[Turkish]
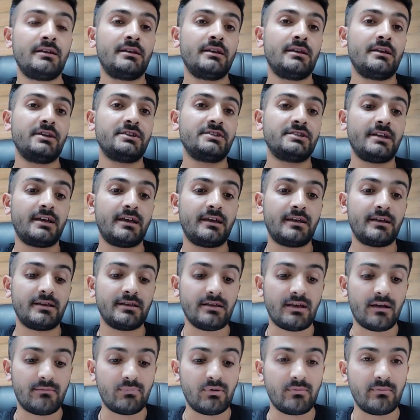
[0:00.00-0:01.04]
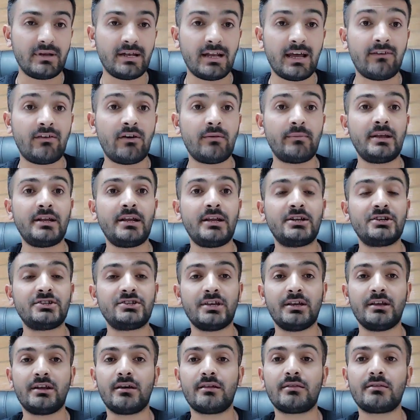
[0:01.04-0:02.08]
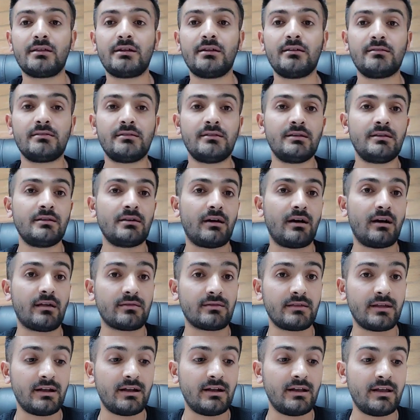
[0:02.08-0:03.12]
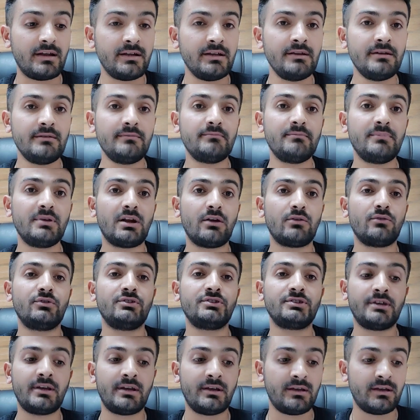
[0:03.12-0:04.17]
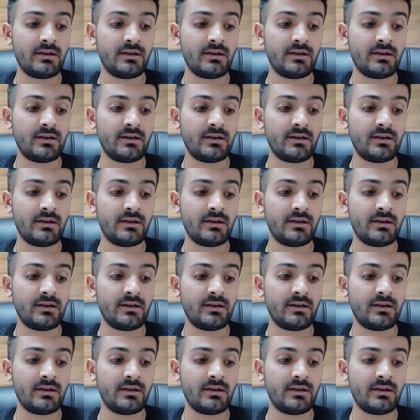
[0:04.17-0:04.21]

işte yapımı devam eden şehir hastanesi hastanelerin bir an önce